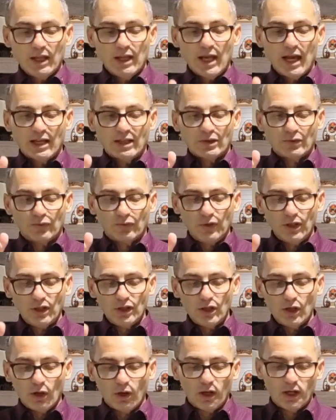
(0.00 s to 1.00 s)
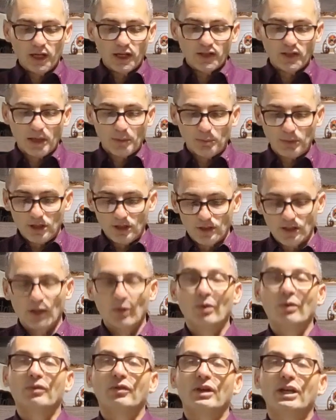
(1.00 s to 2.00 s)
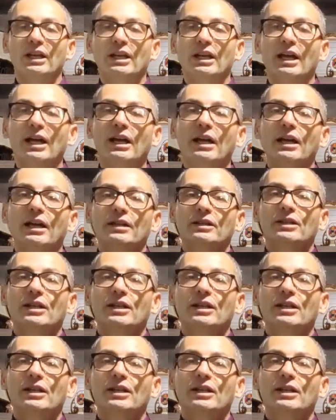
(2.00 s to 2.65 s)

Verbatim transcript: e às 20 horas a missa novena,